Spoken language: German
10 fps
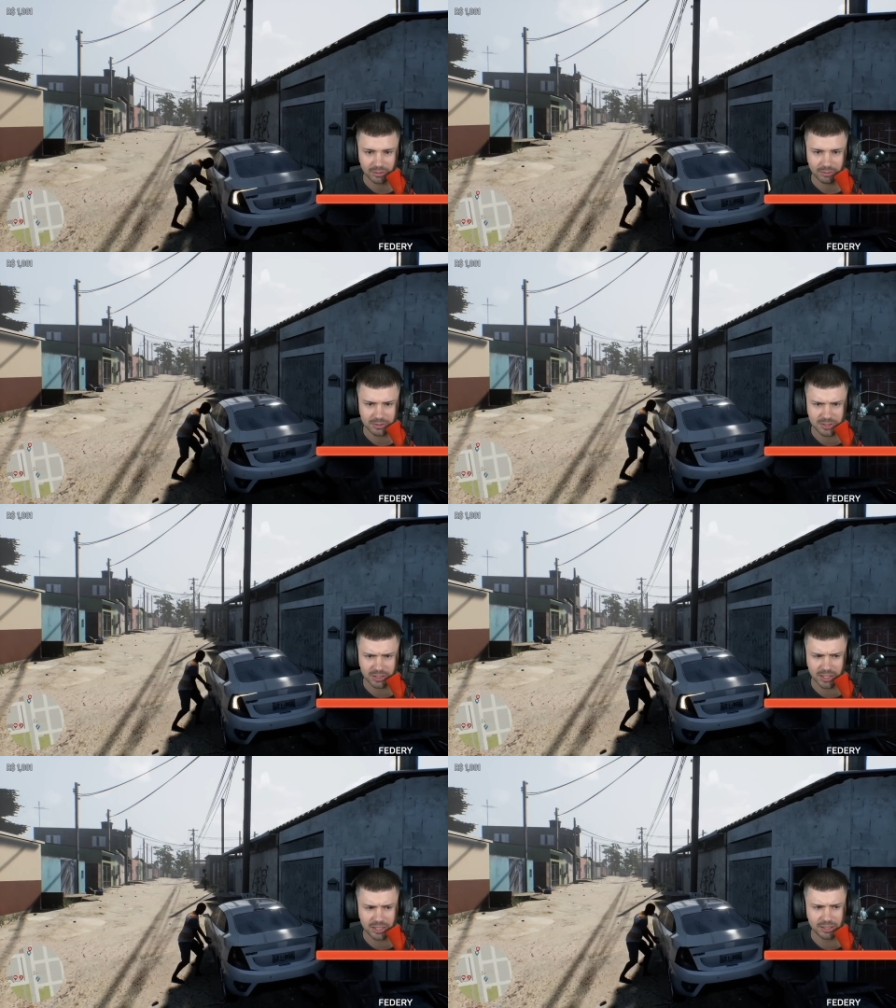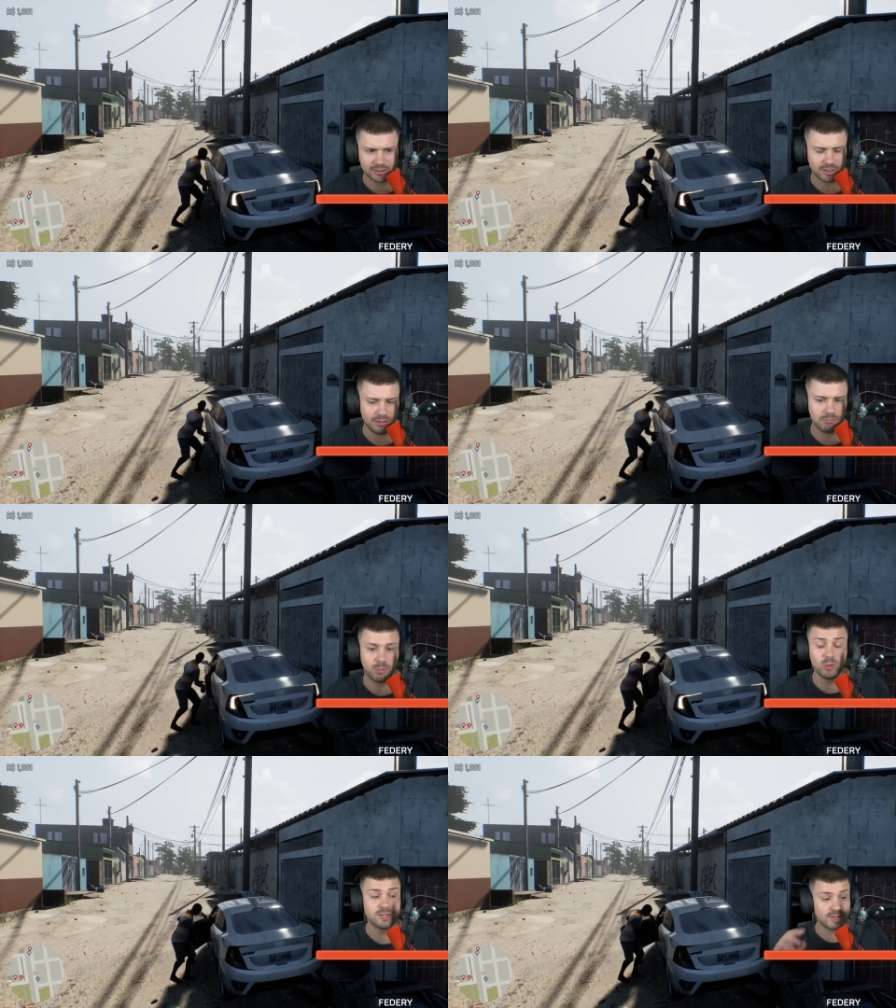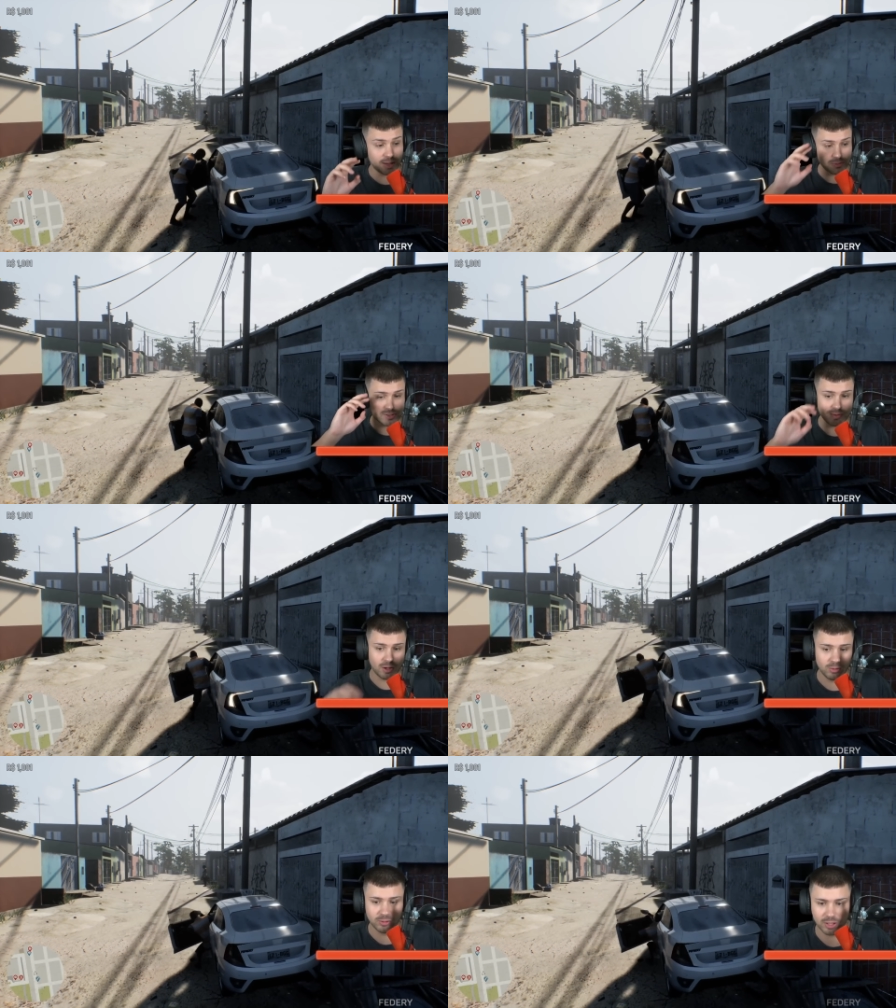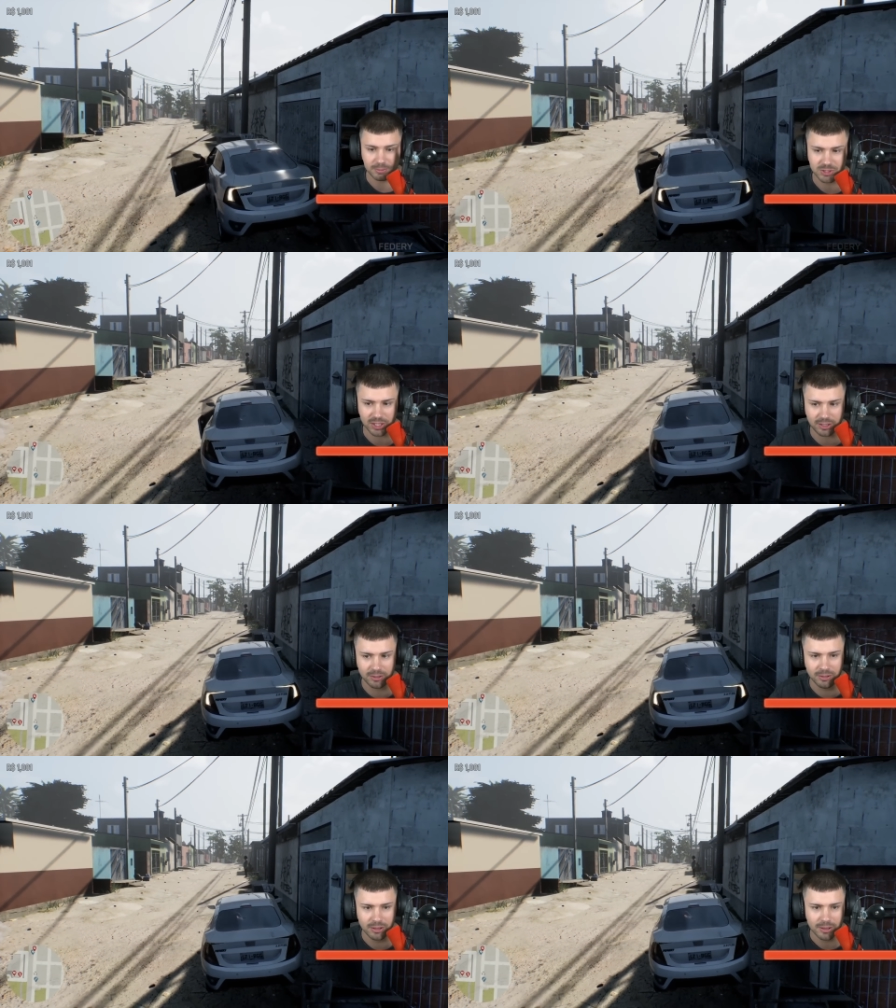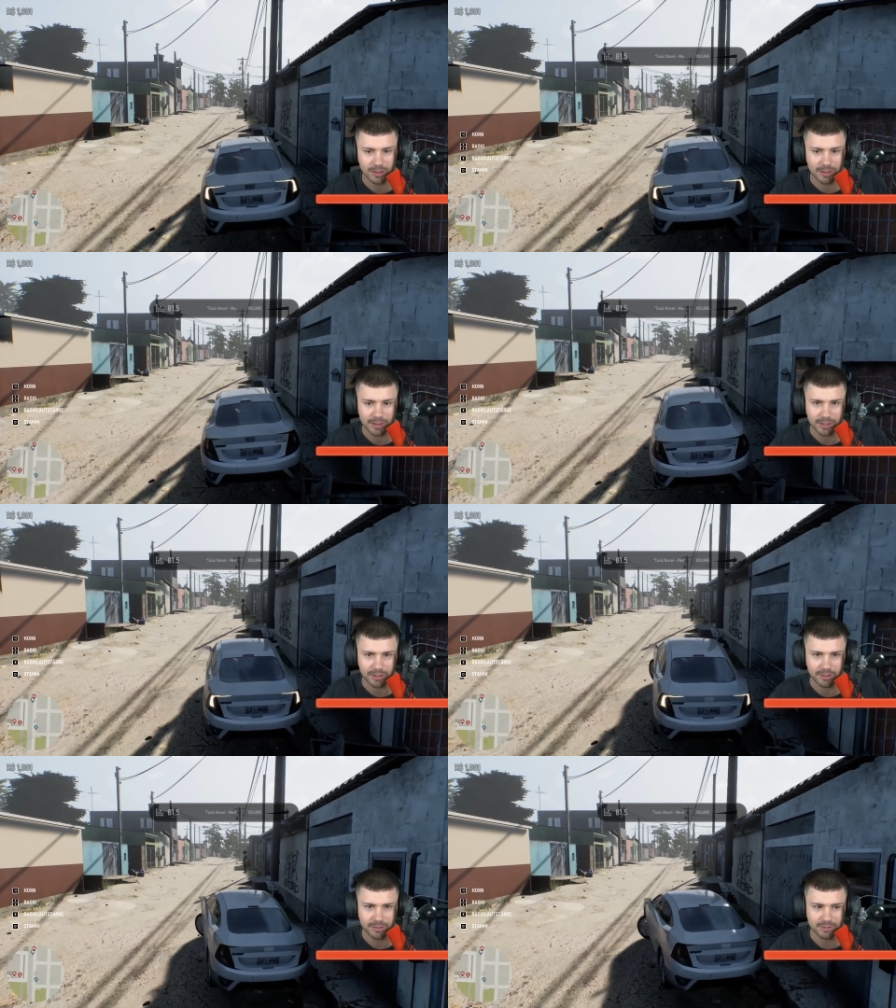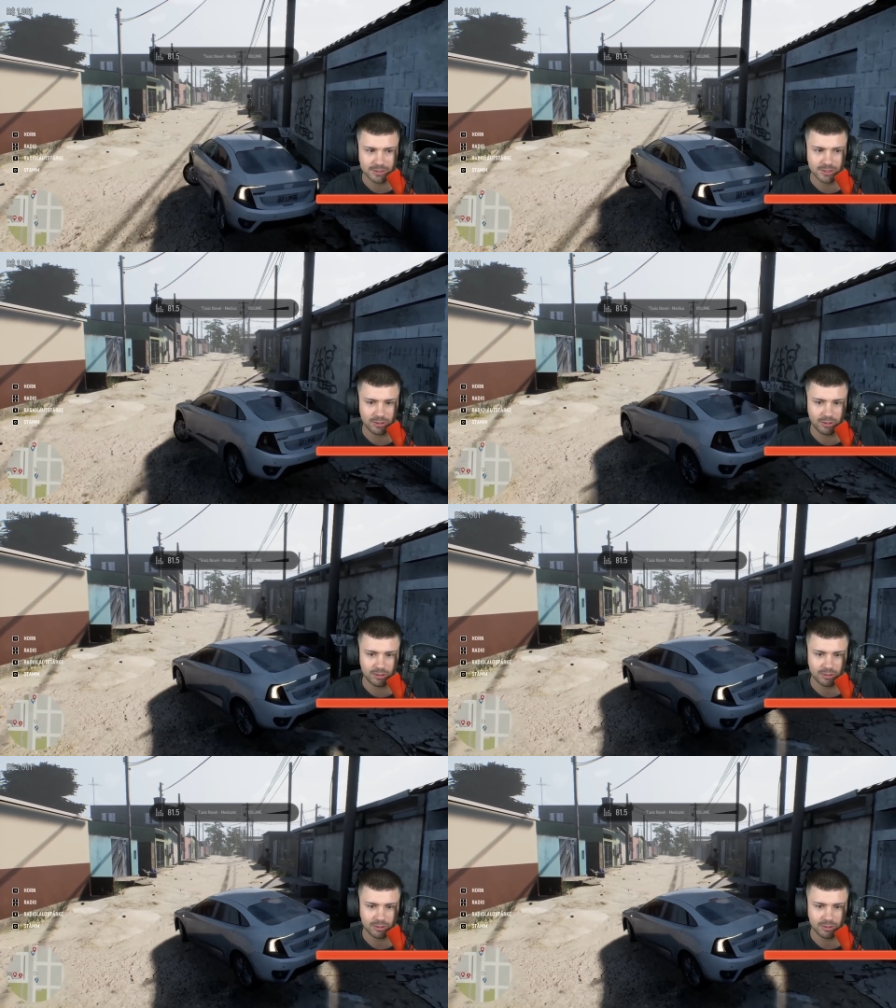Sirene geht an. Polizei müssen wir auch noch abchecken. So.